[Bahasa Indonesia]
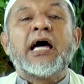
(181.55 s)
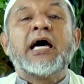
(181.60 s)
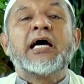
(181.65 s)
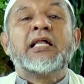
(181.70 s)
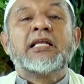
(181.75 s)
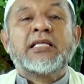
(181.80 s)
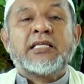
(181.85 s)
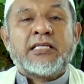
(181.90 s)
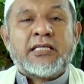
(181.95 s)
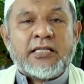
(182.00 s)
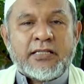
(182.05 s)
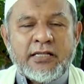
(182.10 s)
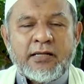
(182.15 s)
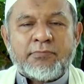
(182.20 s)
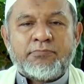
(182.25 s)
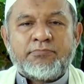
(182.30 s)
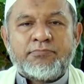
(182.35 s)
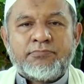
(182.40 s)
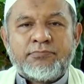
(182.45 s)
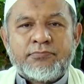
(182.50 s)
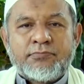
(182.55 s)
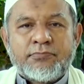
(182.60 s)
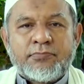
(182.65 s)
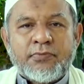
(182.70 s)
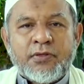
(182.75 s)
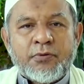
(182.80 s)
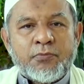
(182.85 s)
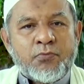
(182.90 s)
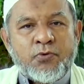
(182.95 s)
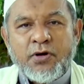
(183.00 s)
ahli kitab.
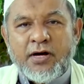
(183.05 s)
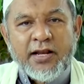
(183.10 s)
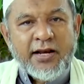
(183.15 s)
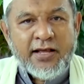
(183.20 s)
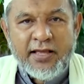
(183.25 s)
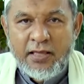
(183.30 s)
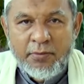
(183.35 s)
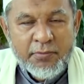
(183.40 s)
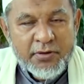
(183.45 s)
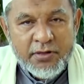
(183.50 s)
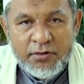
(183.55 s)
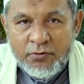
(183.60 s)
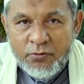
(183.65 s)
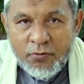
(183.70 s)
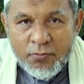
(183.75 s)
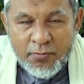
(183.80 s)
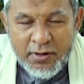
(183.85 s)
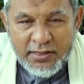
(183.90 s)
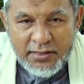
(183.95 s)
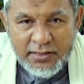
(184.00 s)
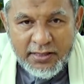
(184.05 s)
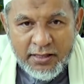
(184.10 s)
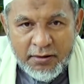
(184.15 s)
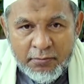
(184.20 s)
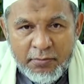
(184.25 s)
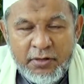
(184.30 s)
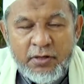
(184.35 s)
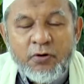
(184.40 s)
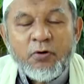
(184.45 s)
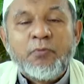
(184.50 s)
Bukan hanya menyeru umatnya,
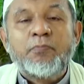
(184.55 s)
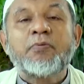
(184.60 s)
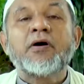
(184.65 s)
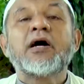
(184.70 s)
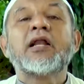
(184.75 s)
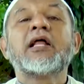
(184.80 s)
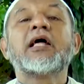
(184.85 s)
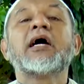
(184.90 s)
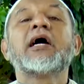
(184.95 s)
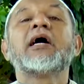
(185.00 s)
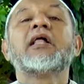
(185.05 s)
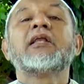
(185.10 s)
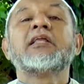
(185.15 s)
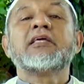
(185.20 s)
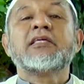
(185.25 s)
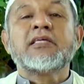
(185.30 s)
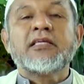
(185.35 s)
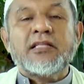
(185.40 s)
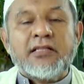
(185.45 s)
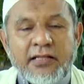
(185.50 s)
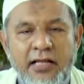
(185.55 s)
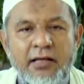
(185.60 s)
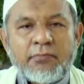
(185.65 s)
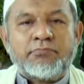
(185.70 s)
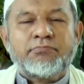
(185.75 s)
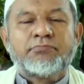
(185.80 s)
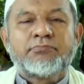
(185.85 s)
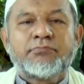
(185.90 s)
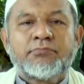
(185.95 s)
menyeru para ahli kitab.